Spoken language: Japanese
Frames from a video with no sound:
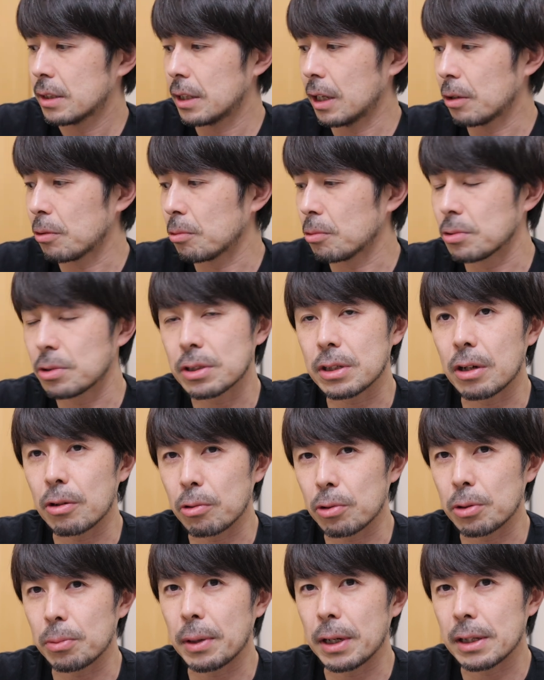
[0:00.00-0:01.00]
キヤノンを使う
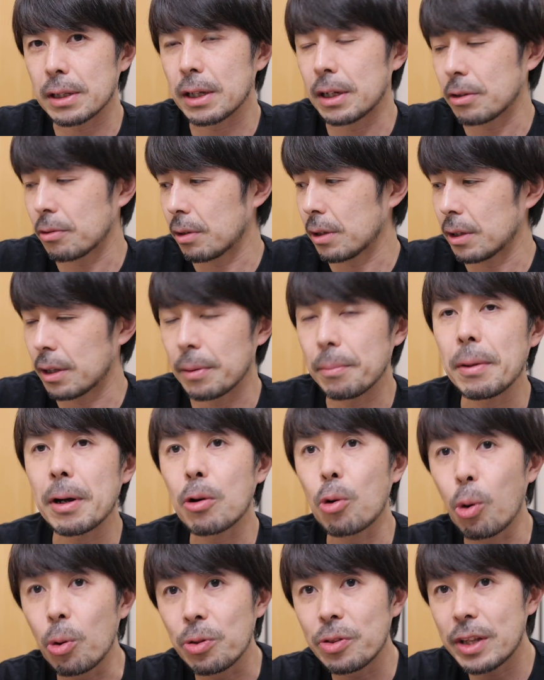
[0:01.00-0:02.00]
こともあったりとかって、
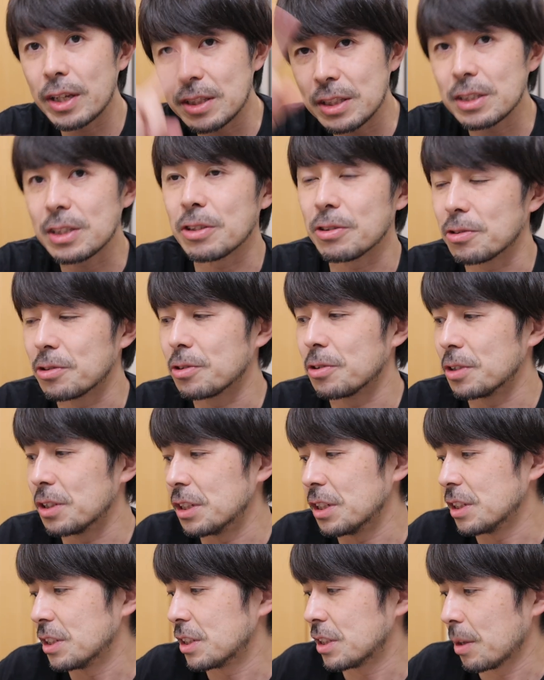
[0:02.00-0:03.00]
コンデジっていう括
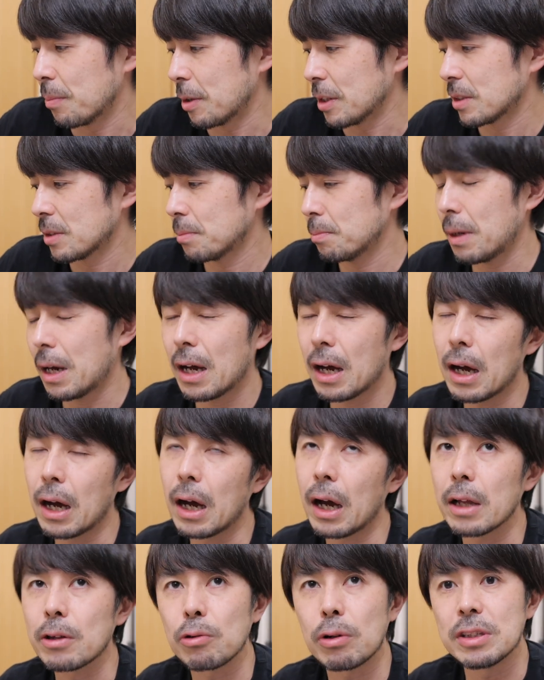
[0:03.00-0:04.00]
りにしてます。
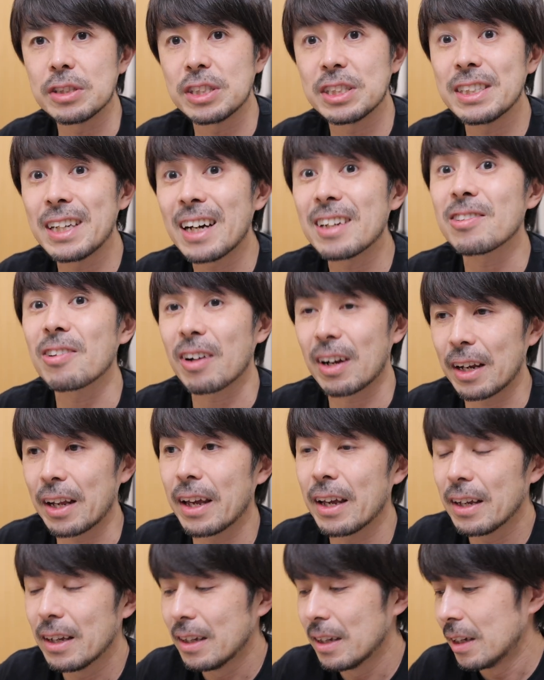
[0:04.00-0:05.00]
あとは GR とか
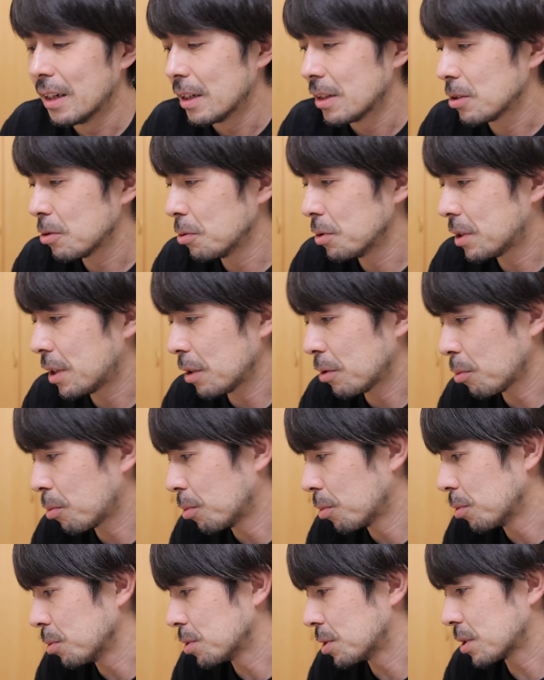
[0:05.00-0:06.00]
ね、そういったと
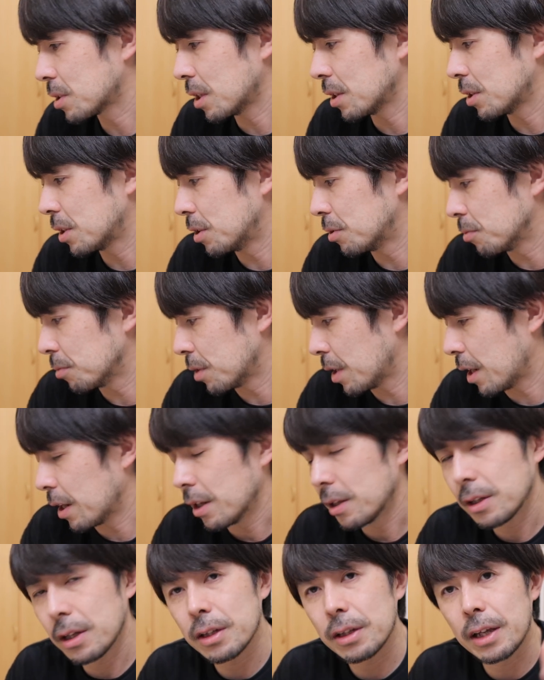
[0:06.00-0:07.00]
ころを使ってるの
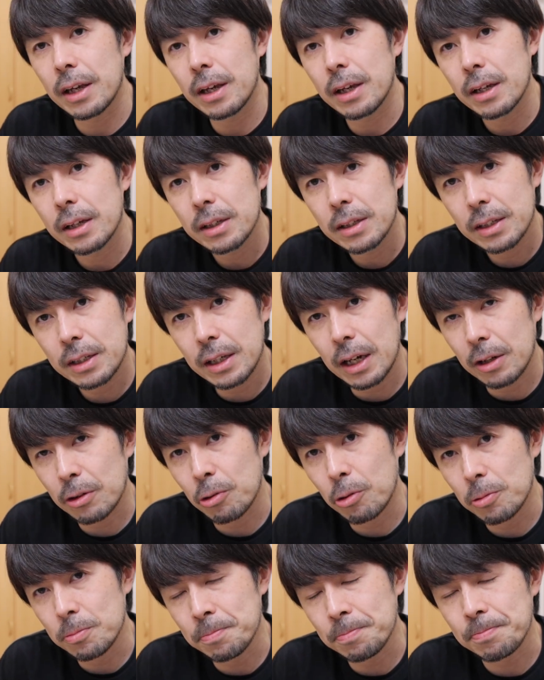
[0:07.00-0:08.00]
で、なんで
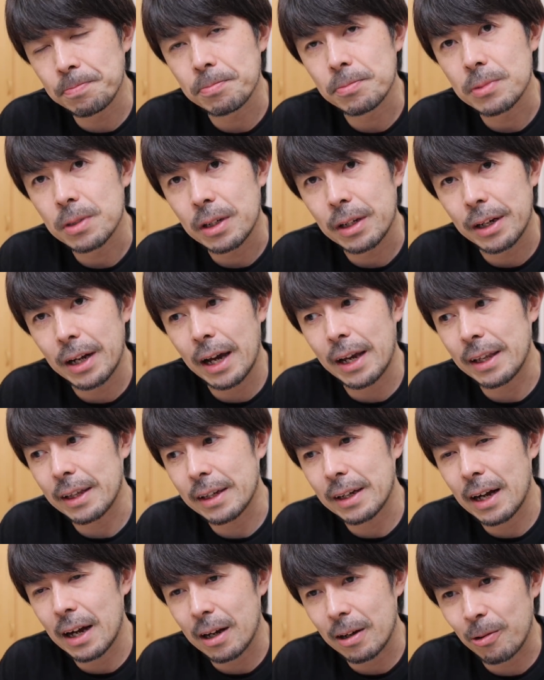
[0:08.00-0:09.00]
キヤノン、
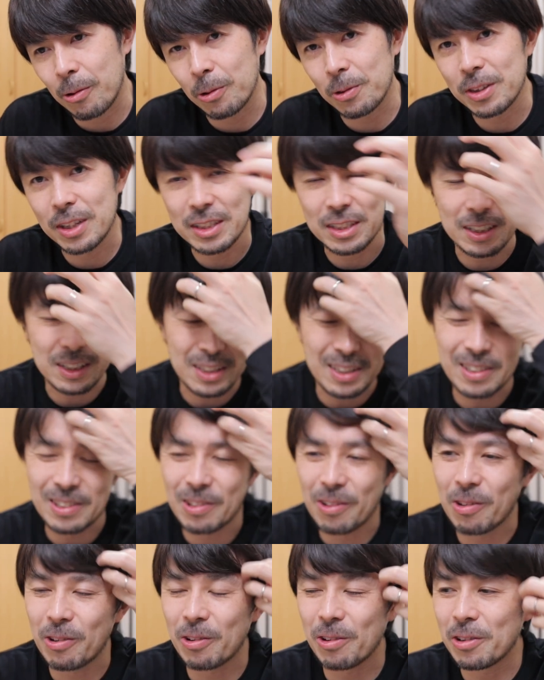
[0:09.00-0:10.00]
ライカ、コンデジっていう
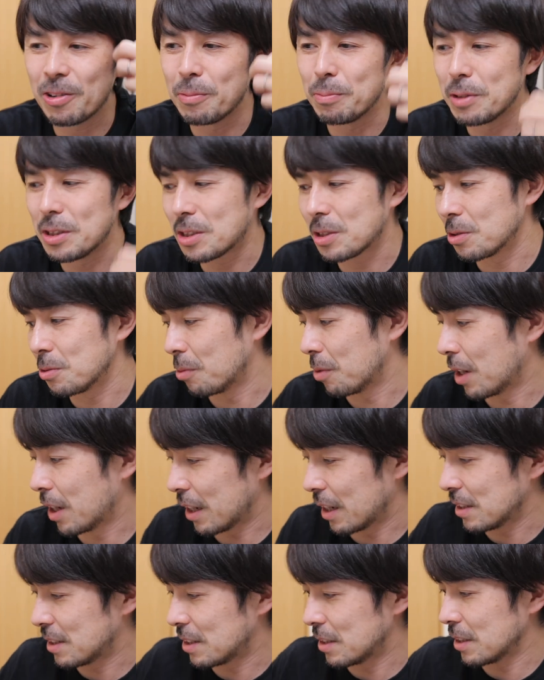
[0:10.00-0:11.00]
ところの3つのお
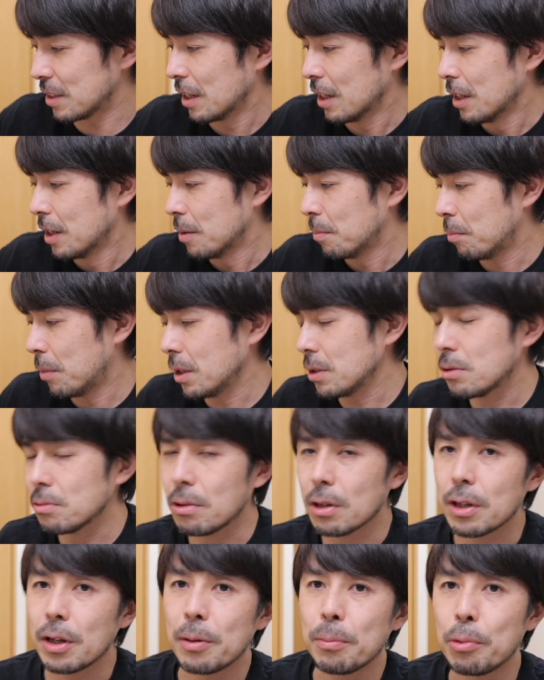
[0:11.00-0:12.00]
話。まず
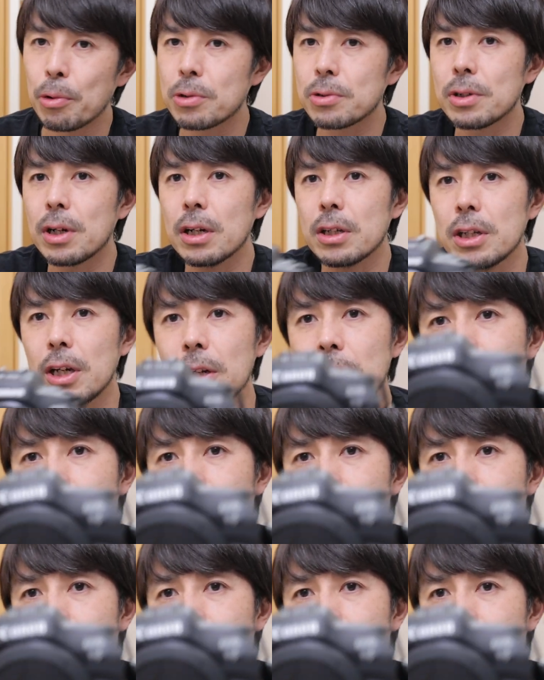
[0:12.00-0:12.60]
はね、僕がキヤ